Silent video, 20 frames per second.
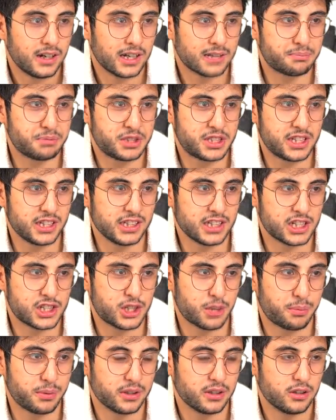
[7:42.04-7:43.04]
62'nin yarı
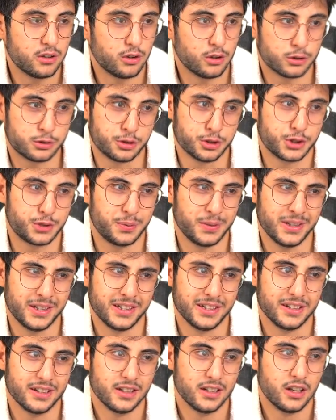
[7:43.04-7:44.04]
çapı.
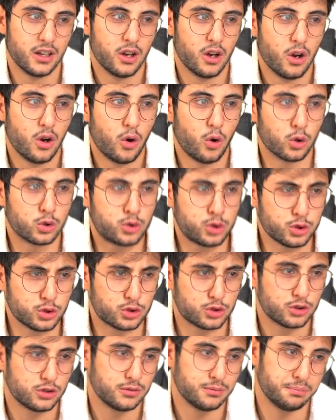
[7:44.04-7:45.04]
31. 31.
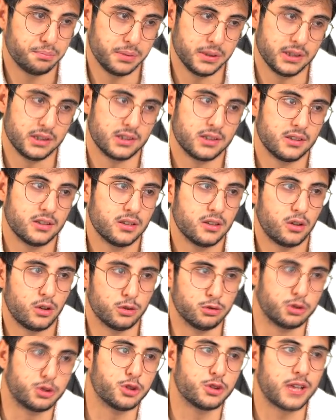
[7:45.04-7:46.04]

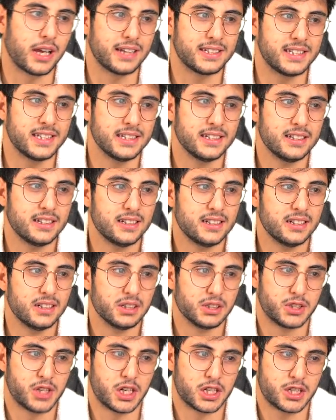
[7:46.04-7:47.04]
13'ün tersi.
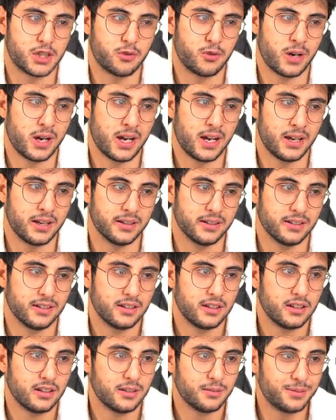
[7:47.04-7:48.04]
Çarşıvan.
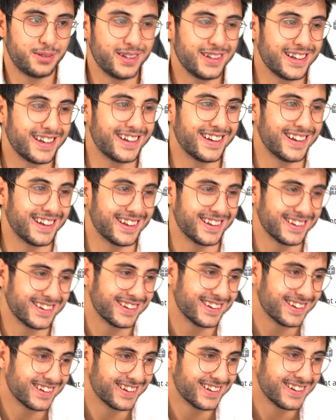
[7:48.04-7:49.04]
Bu ne lan?